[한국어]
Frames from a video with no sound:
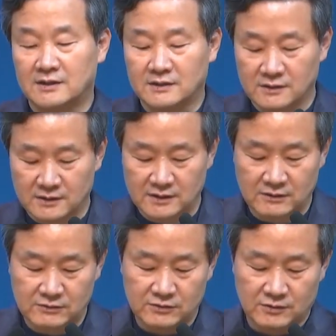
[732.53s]
그렇게 되어
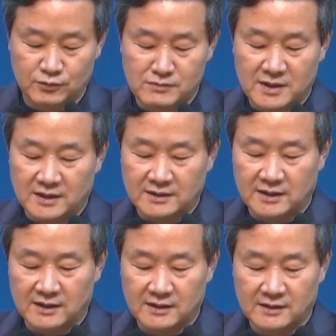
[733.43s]
있고요. 뿐만
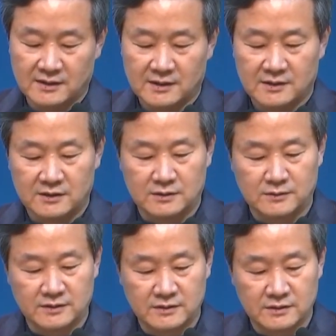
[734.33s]
아니라
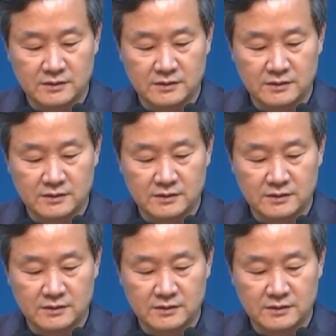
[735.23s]
여러분